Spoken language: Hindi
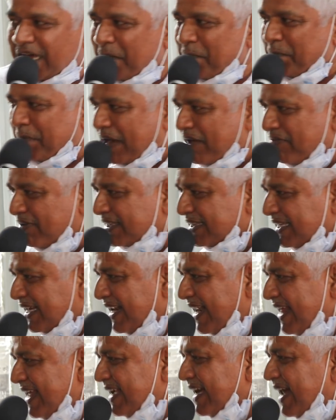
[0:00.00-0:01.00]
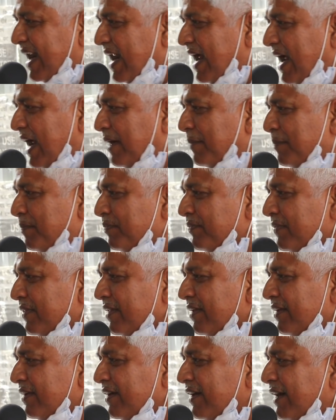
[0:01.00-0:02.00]
धर्म परिवर्तन नहीं कर रहे हैं
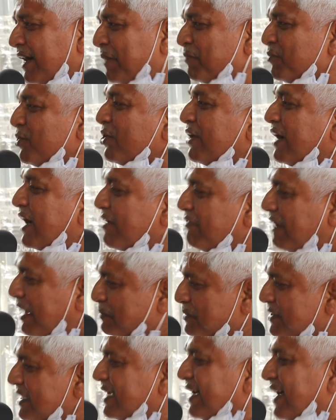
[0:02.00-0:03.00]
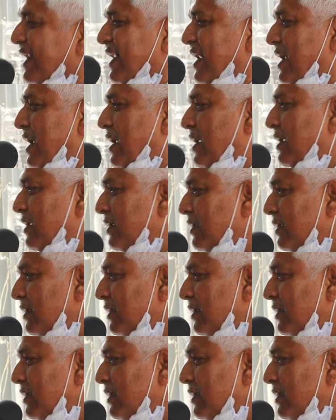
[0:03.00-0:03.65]
हम तो घर वापसी कर रहे हैं